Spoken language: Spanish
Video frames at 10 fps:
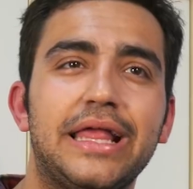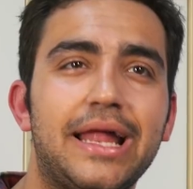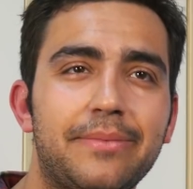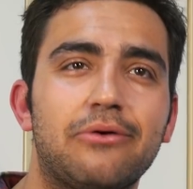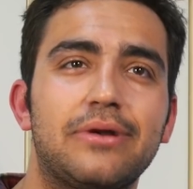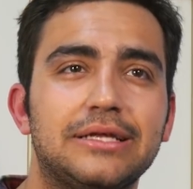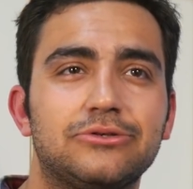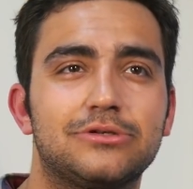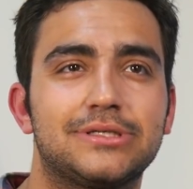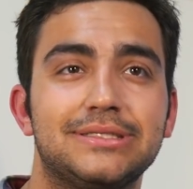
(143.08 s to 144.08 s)
quedarme con las
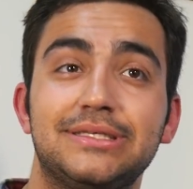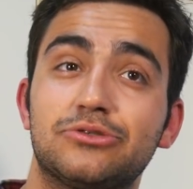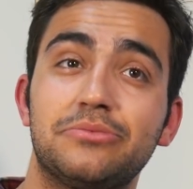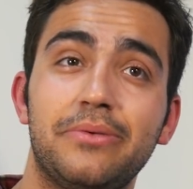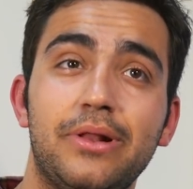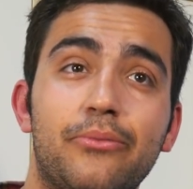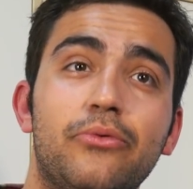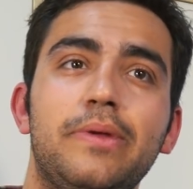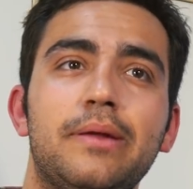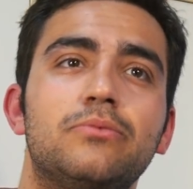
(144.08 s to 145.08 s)
cosas. eso me vino
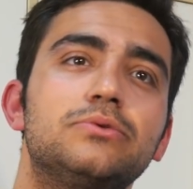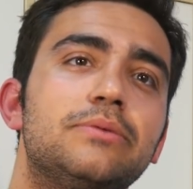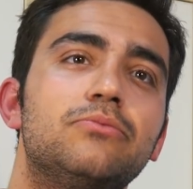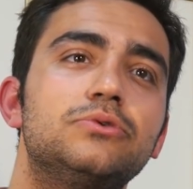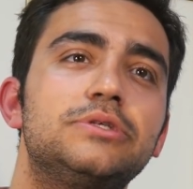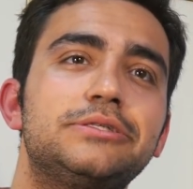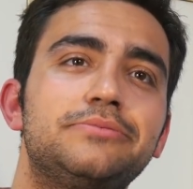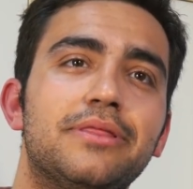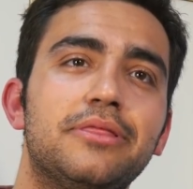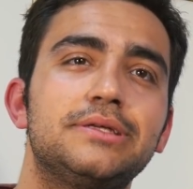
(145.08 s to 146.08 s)
muy bien muchas
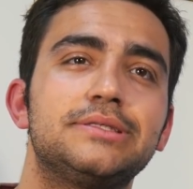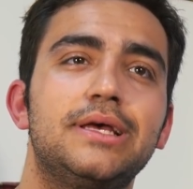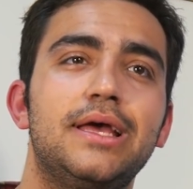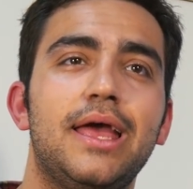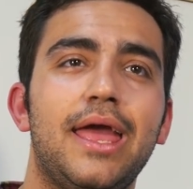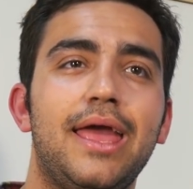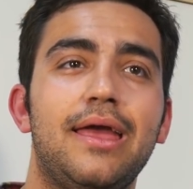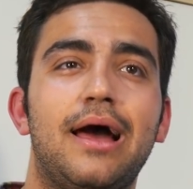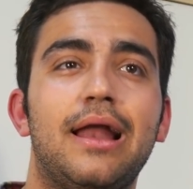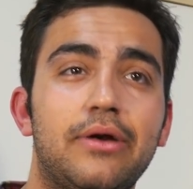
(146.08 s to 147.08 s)
veces
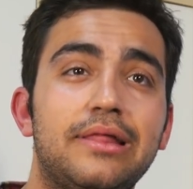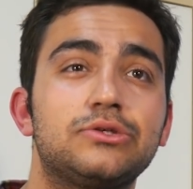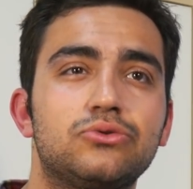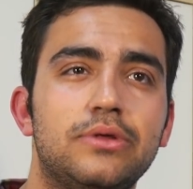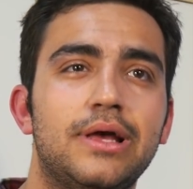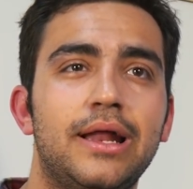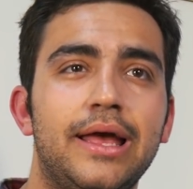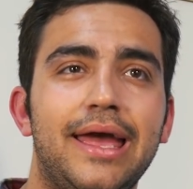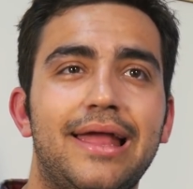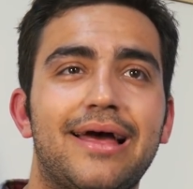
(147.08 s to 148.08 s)
eh, a la hora de estudiar.
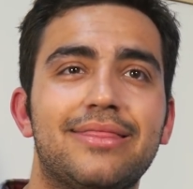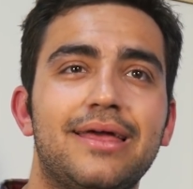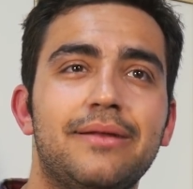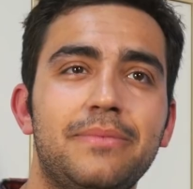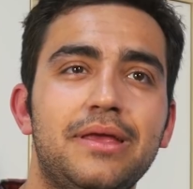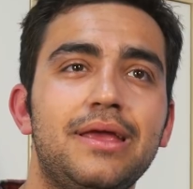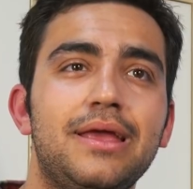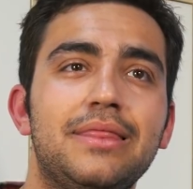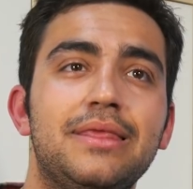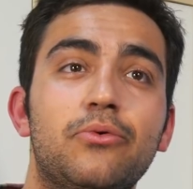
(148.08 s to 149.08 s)
El
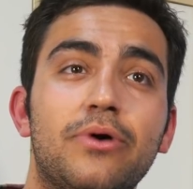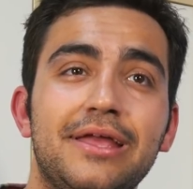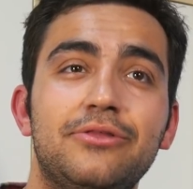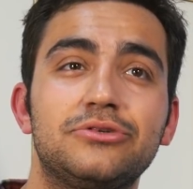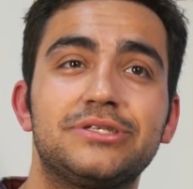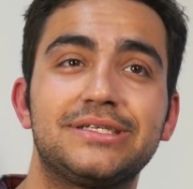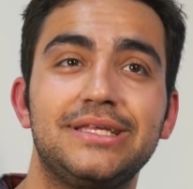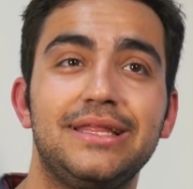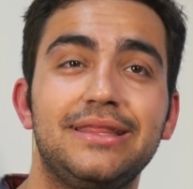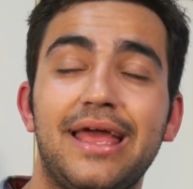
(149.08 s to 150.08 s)
hacerme dibujitos
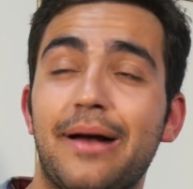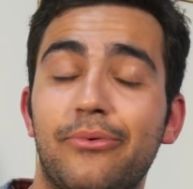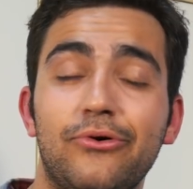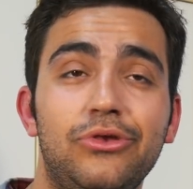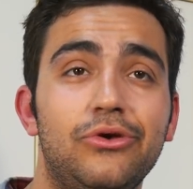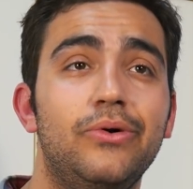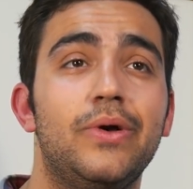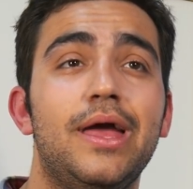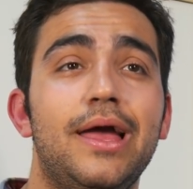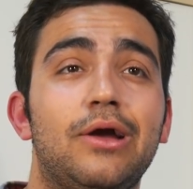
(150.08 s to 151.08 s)
así de apoyo,
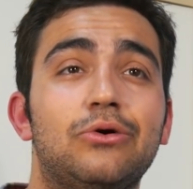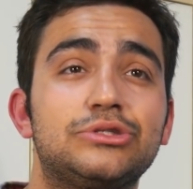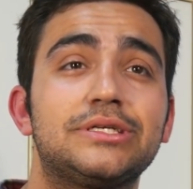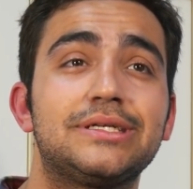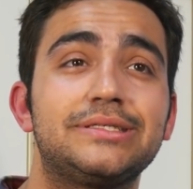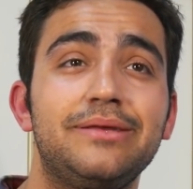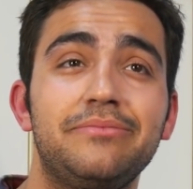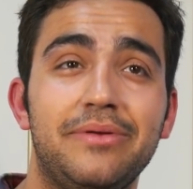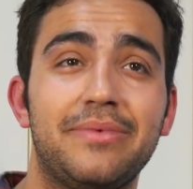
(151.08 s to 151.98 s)
cosas así, mi